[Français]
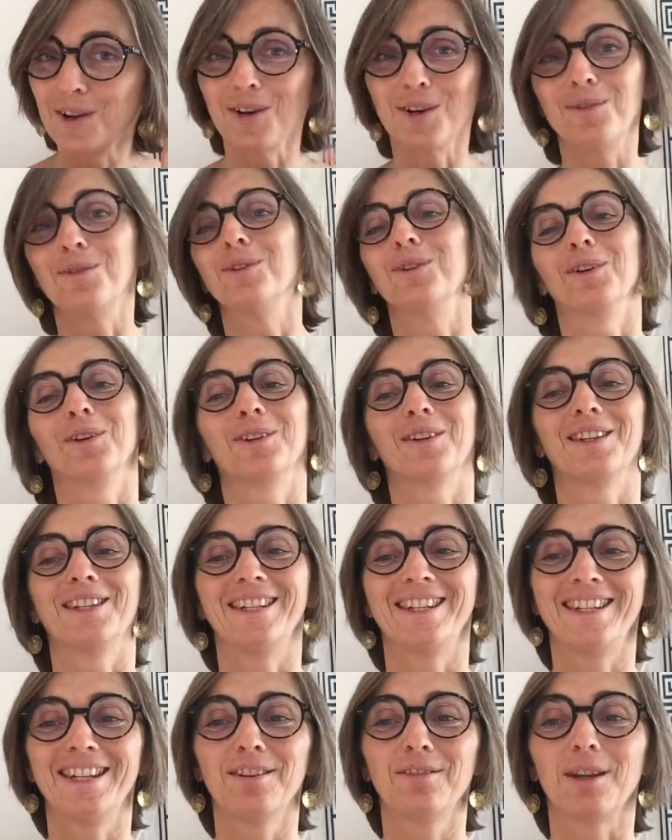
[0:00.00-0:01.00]
je vous, entends
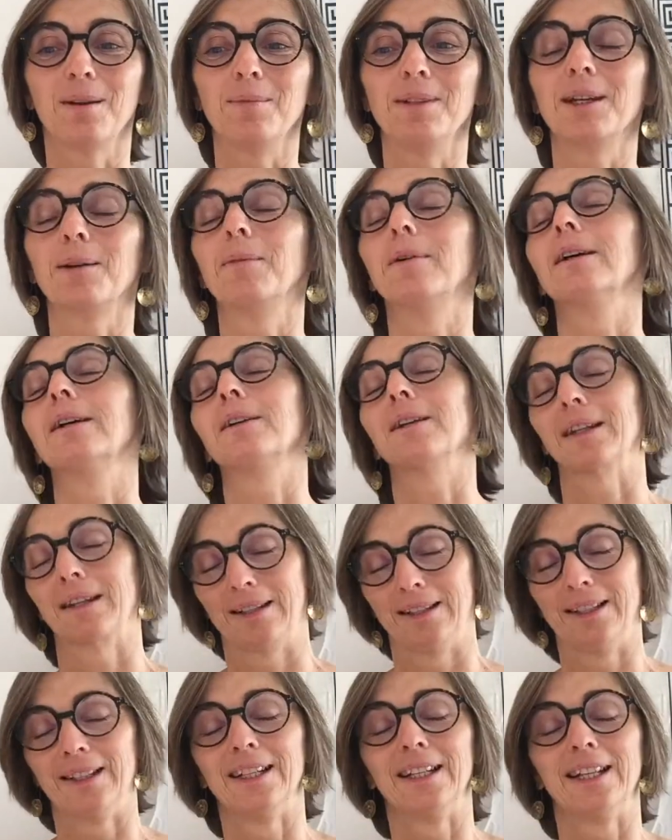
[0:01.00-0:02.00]
d'ici, vous allez me dire, bon,
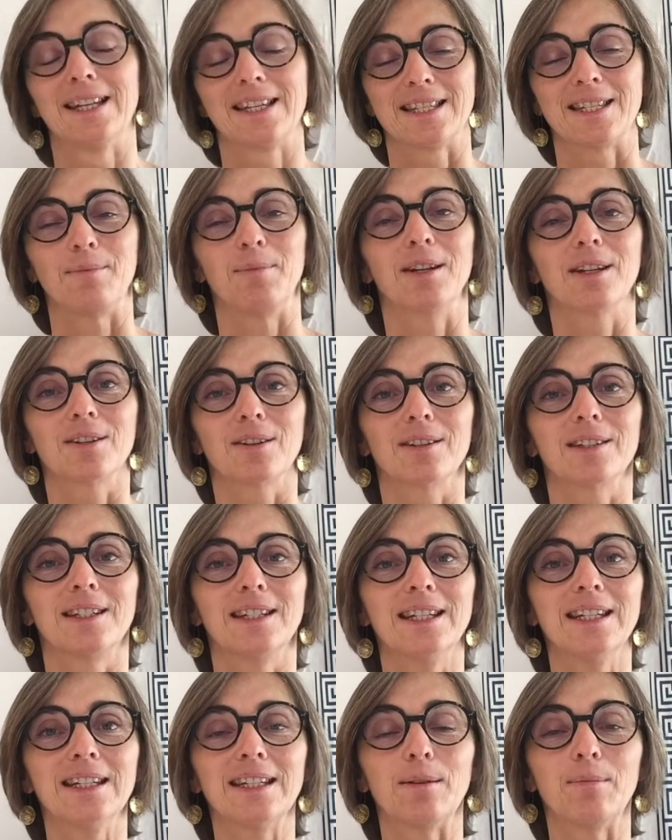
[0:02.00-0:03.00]
c'est bien
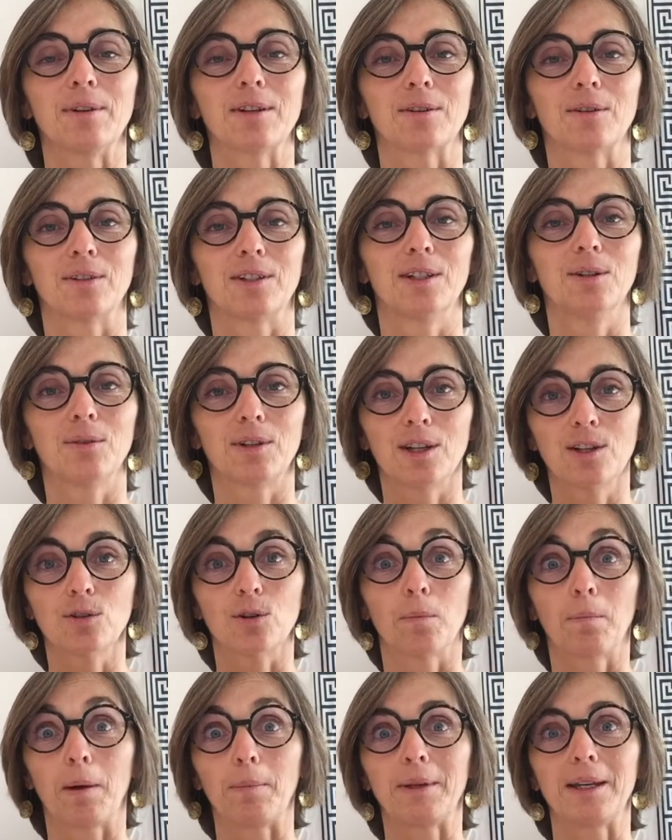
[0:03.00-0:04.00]
gentil, c'est bien gentil, ok, sur
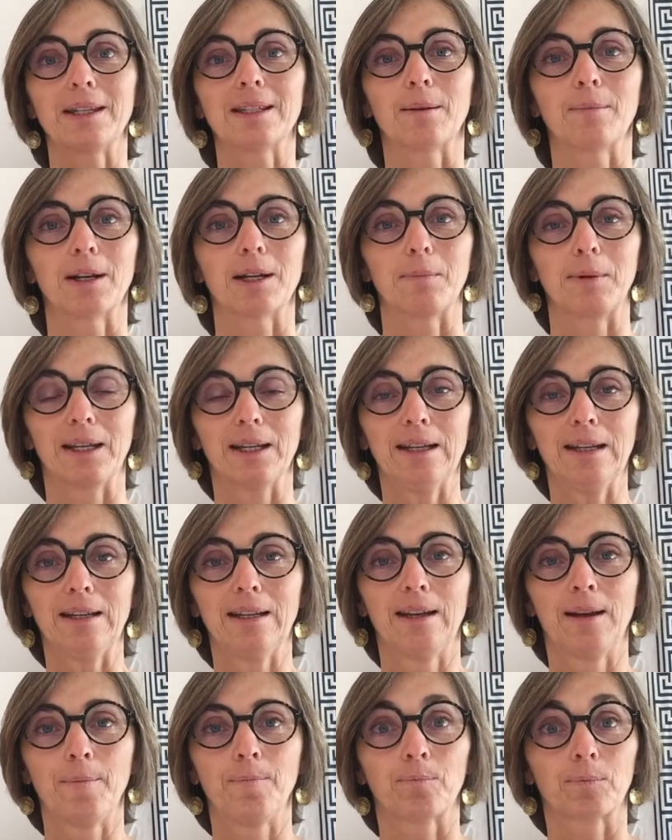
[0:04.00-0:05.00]
le papier, ça marche bien
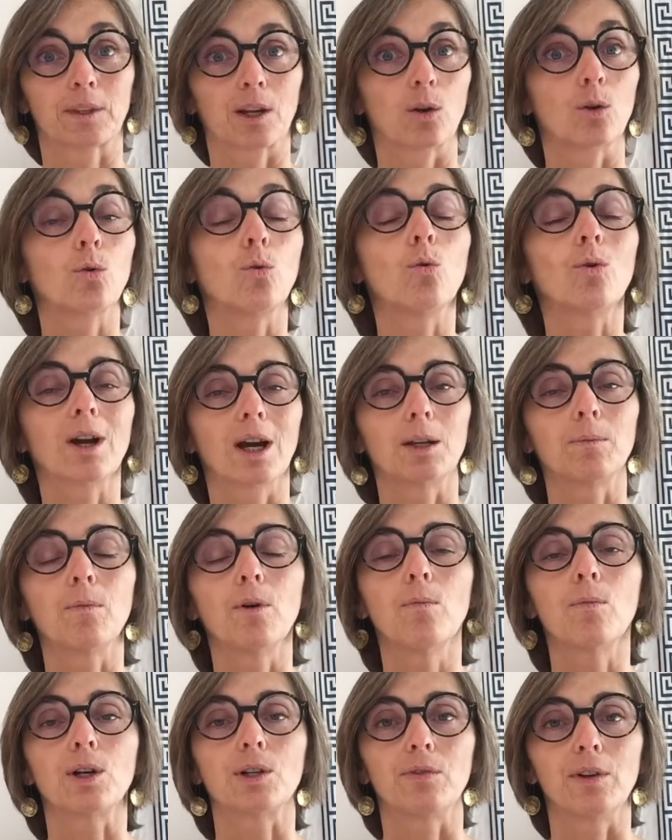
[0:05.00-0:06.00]

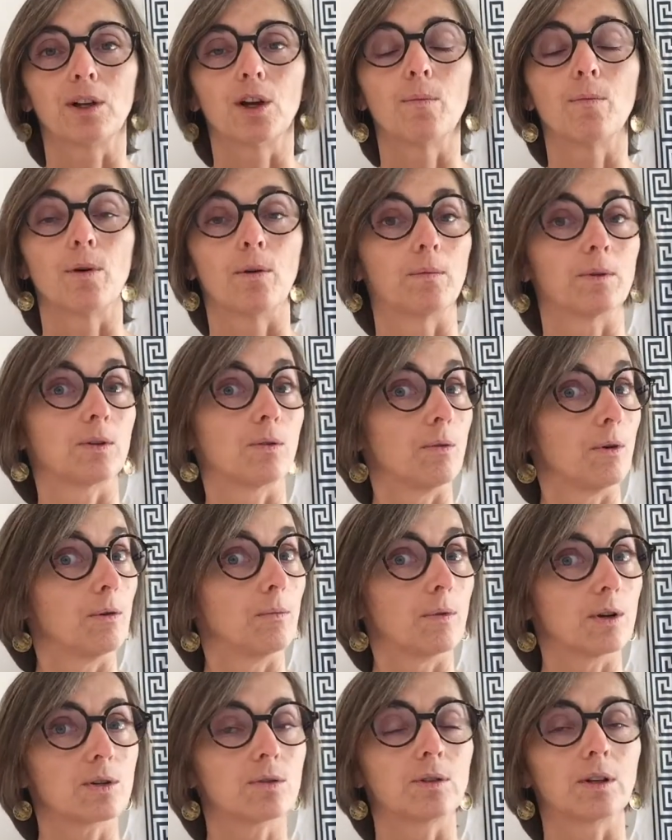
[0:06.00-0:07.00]
concrètement, moi, je fais comment Parce que
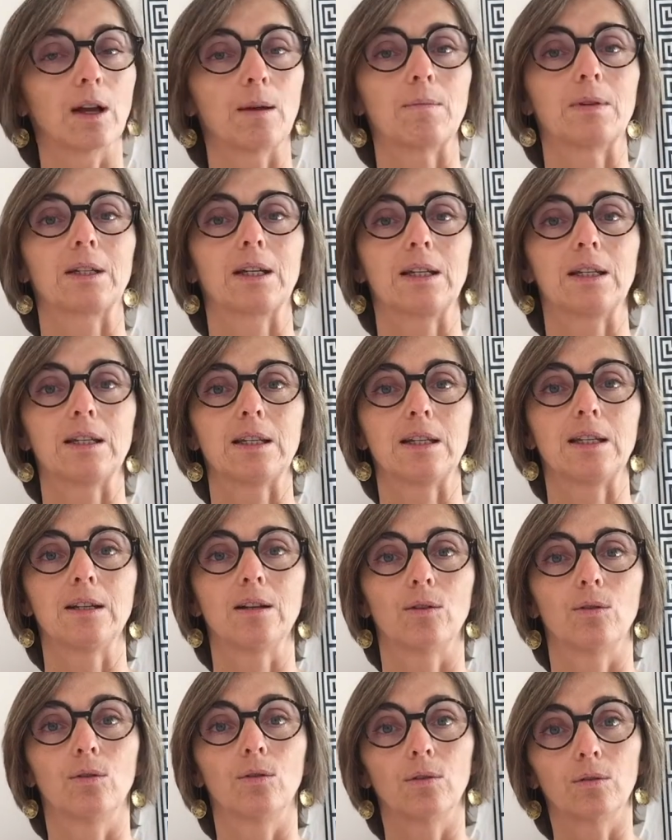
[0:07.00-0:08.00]
moi, je suis quand même
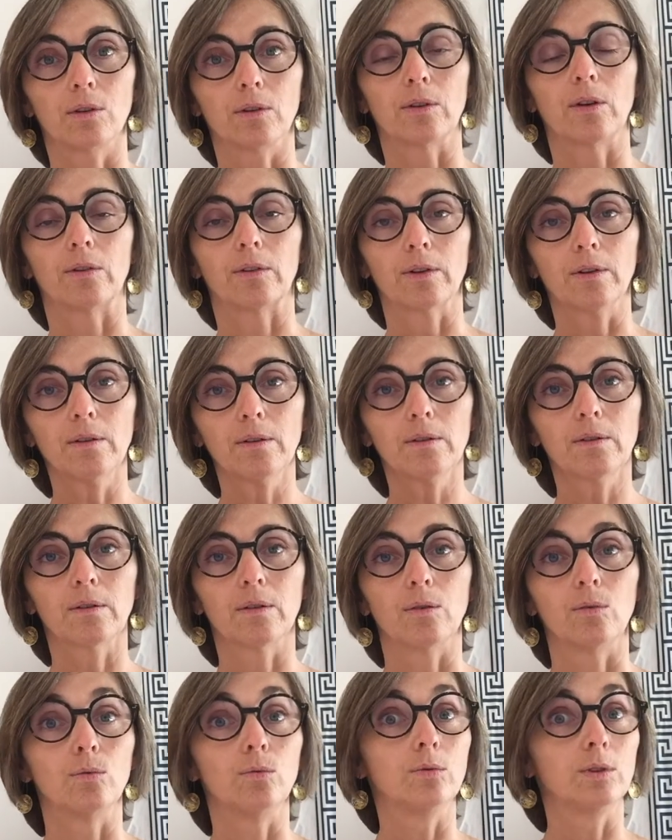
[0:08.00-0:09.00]
stressée de temps en temps,
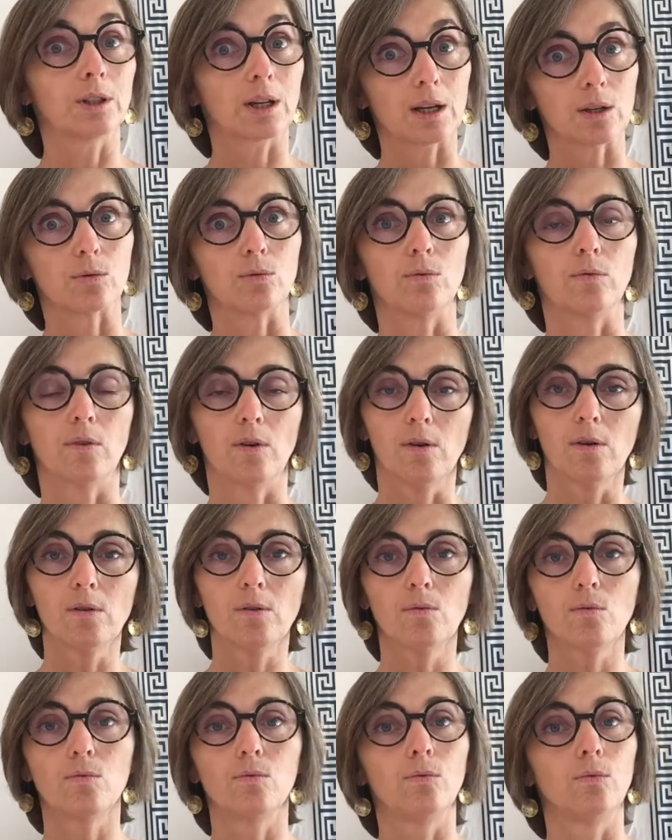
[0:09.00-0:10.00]
euh, ou très souvent,
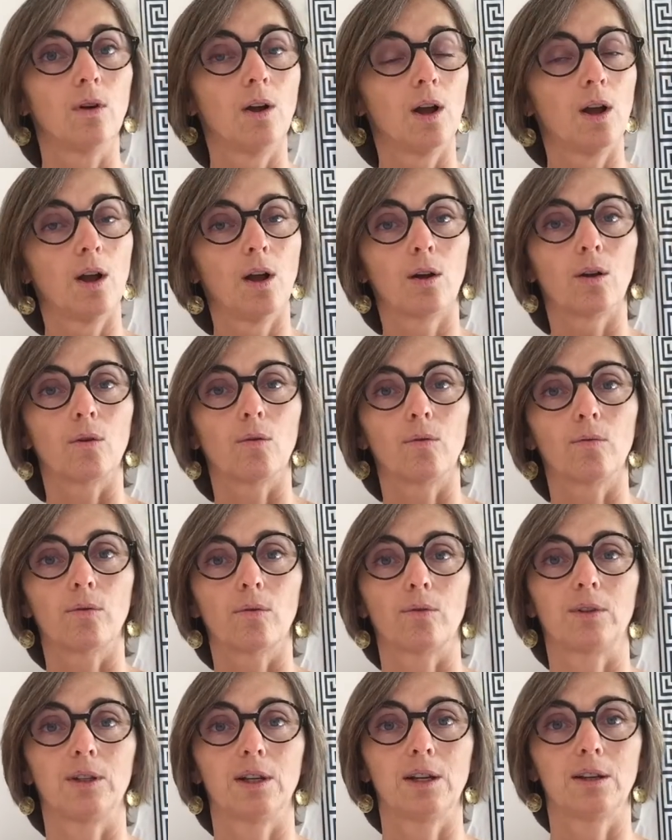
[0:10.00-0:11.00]
ou
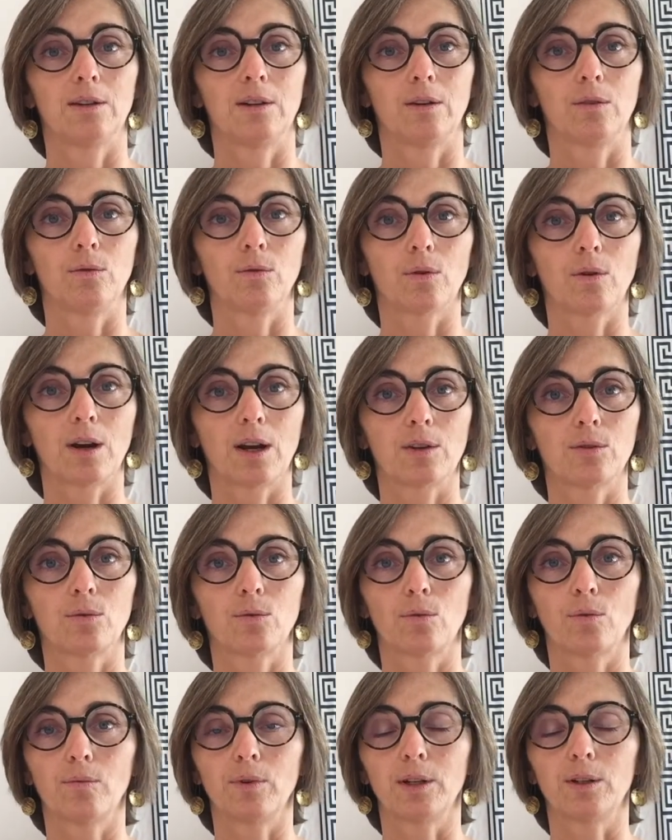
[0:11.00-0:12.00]
confrontée à une, relation
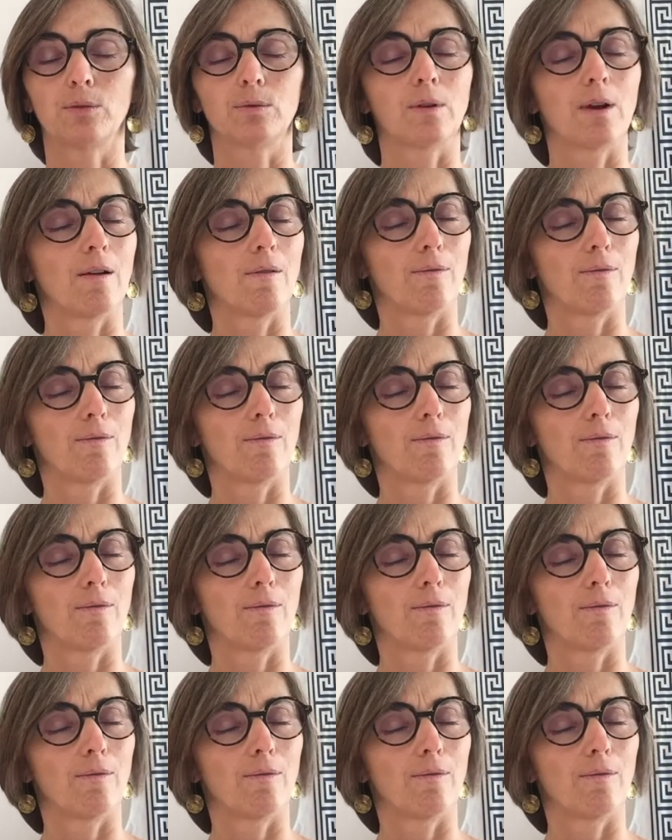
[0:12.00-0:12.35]
conflictuelle